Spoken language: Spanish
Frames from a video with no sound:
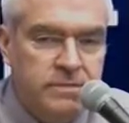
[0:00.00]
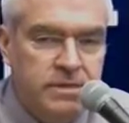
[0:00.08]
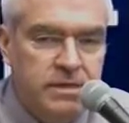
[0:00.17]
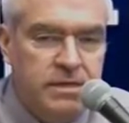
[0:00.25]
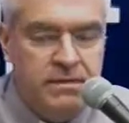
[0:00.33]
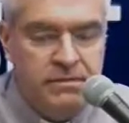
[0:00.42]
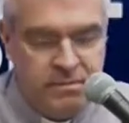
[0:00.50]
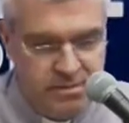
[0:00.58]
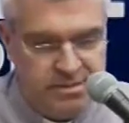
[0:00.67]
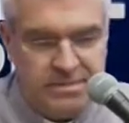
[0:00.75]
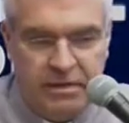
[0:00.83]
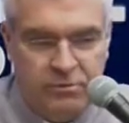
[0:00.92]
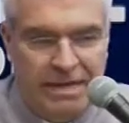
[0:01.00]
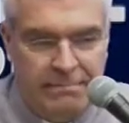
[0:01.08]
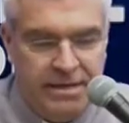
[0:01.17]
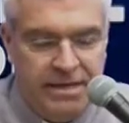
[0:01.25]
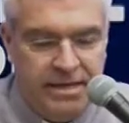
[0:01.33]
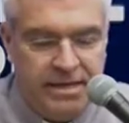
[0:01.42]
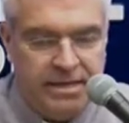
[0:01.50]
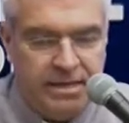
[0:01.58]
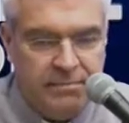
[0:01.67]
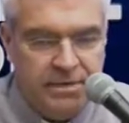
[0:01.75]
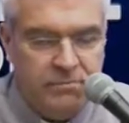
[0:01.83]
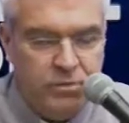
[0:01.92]
Y salió una prédica
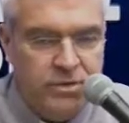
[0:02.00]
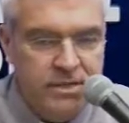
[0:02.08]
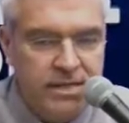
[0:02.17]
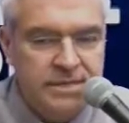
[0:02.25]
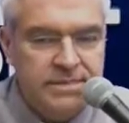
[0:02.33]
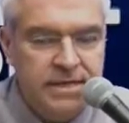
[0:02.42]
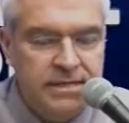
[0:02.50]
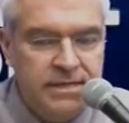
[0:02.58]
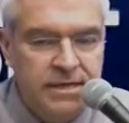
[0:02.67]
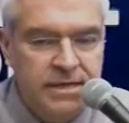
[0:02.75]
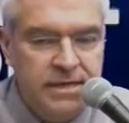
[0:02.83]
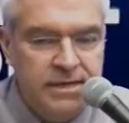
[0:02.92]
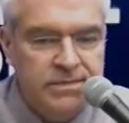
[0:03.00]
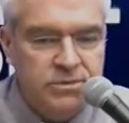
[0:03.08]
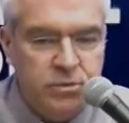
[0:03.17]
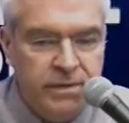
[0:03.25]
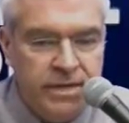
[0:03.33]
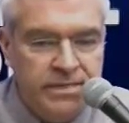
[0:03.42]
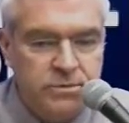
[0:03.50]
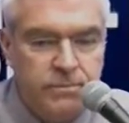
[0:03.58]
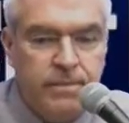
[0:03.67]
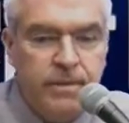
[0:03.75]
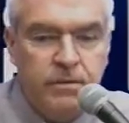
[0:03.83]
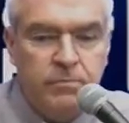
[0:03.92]
también muy interesante sobre eso,
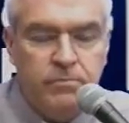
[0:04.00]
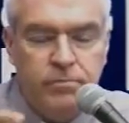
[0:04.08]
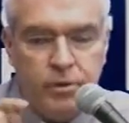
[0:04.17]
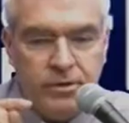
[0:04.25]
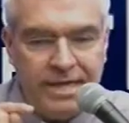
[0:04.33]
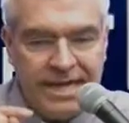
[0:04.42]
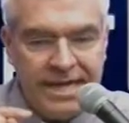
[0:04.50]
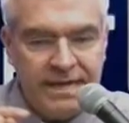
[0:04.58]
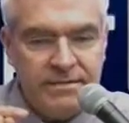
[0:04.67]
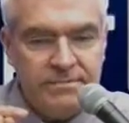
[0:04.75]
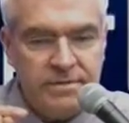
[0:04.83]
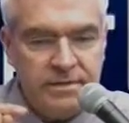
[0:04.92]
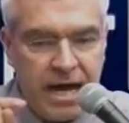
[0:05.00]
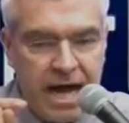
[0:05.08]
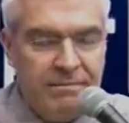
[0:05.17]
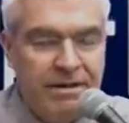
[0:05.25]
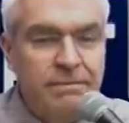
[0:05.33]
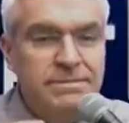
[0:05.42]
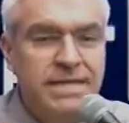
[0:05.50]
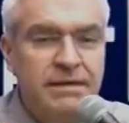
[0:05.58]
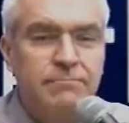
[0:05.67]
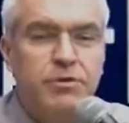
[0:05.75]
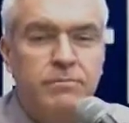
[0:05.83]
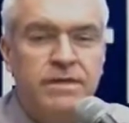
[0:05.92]
porque Abraham se le
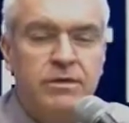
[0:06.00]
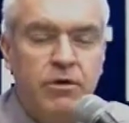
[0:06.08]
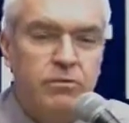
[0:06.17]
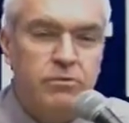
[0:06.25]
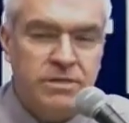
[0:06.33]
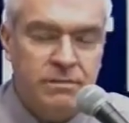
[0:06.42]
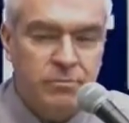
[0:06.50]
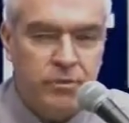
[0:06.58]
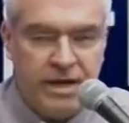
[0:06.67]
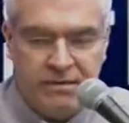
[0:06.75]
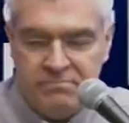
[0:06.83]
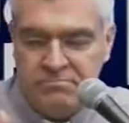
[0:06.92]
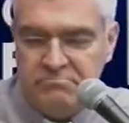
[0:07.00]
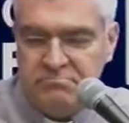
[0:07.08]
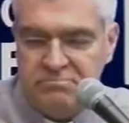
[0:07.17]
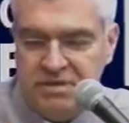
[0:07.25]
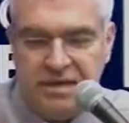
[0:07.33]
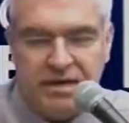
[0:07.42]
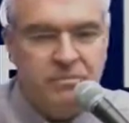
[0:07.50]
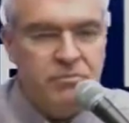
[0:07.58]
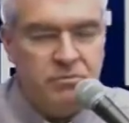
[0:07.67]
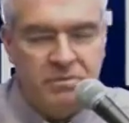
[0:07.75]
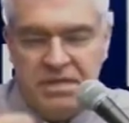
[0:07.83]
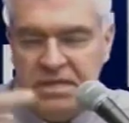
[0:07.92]
prometió algo temporal, tierra
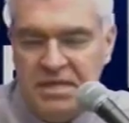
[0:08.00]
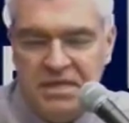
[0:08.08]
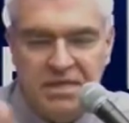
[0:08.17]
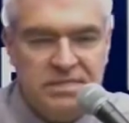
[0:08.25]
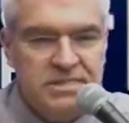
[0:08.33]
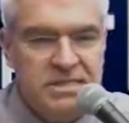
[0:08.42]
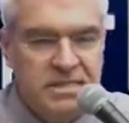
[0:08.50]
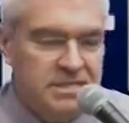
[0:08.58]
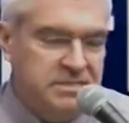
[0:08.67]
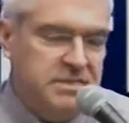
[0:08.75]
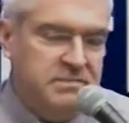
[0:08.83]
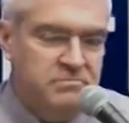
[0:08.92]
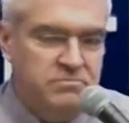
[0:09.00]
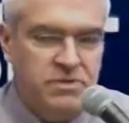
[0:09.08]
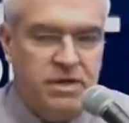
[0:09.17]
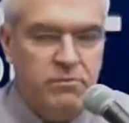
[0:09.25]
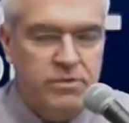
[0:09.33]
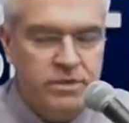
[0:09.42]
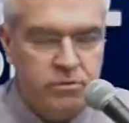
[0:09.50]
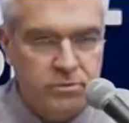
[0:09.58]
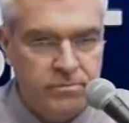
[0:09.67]
prometida y descendencia. Qué bonito.